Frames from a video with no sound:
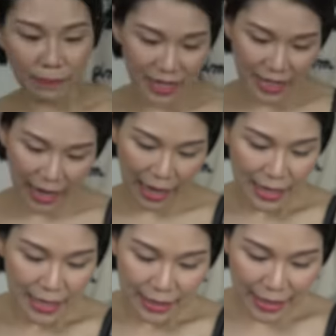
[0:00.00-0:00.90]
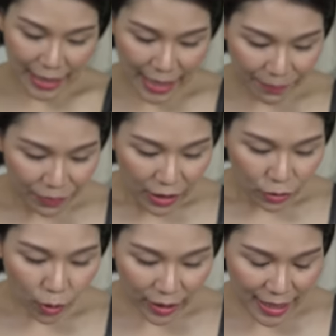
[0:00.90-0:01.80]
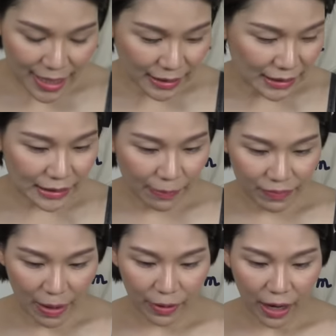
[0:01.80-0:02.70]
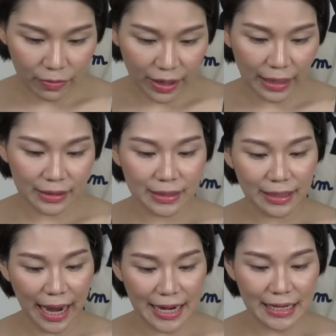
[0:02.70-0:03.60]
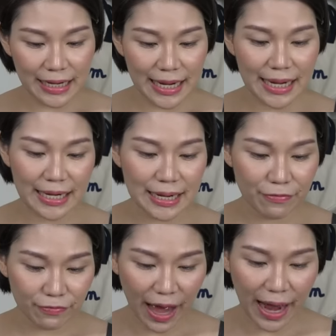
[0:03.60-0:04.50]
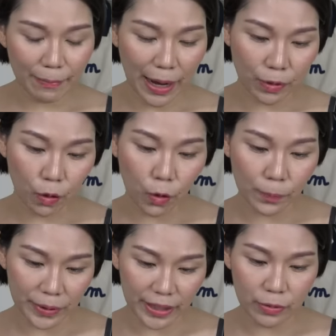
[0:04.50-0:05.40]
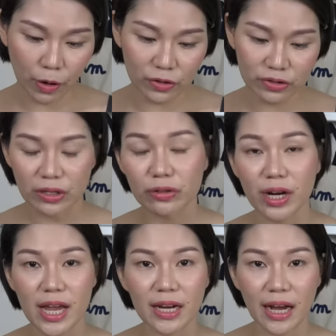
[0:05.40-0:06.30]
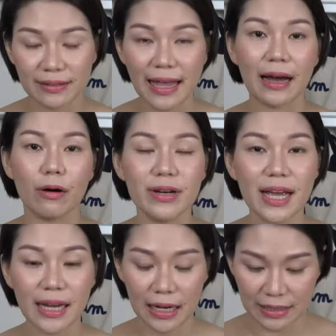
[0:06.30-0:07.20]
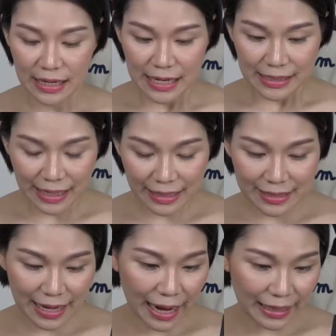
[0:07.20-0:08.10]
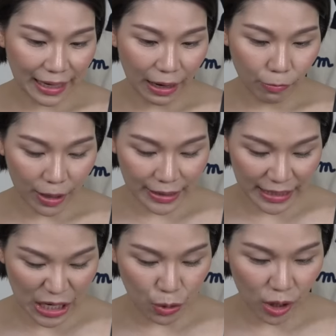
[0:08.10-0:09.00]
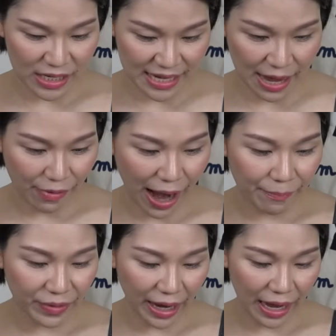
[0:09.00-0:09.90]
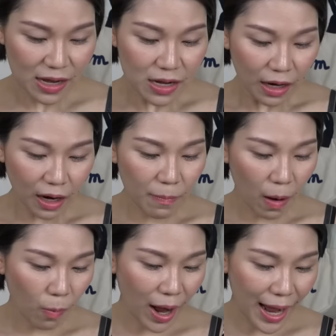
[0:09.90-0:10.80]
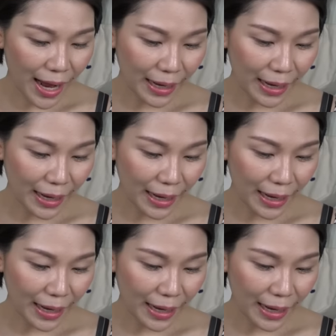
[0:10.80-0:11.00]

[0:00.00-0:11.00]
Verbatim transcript: แบบนี้นะคะทีนี้ตัวนี้เนี่ยชื่อเต็มๆของเขานะคะคือ Nightly Refine Micro Peel Concentrate นะคะแต่เขาเรียกกันสั้นๆนะคะว่า Quinoa Serum นะคะเขาบอกว่า